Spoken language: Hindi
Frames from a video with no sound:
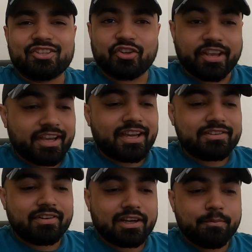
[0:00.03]
सो है गाइज
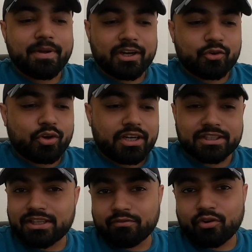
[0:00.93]
वेलकम बैक टू
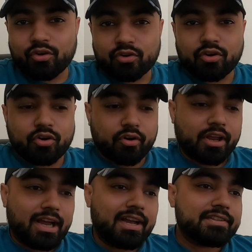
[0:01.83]
अनदर व्लॉग और
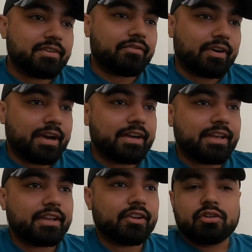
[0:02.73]
आज है फ्राइडे
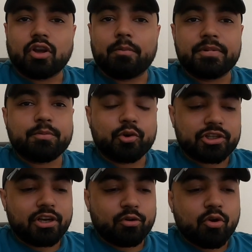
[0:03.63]
सो so, आप में से बहुत
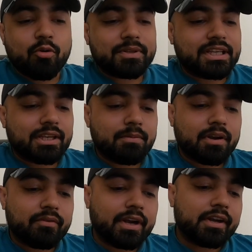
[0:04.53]
सारे लोगों को पता है कि मेरा
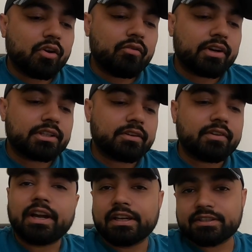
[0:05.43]
फ्राइडे ऑफ रहता है
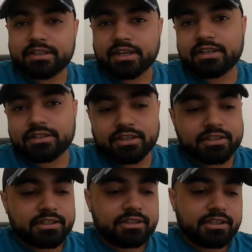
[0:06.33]
फ्राइडे सैटरडे संडे
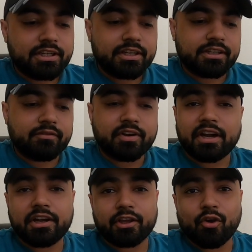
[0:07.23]
तीन दिन लेंगे
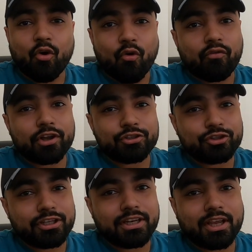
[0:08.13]
फ्राइडे के ऑफ का जो
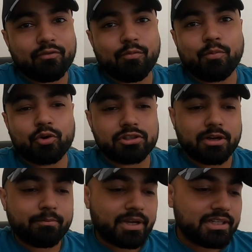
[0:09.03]
दिन है वो बहुत
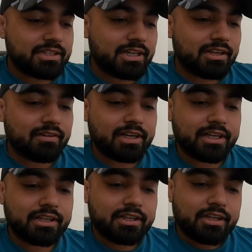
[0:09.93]
लंबा नहीं चलने वाला
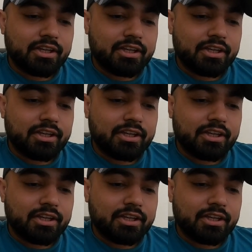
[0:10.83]
है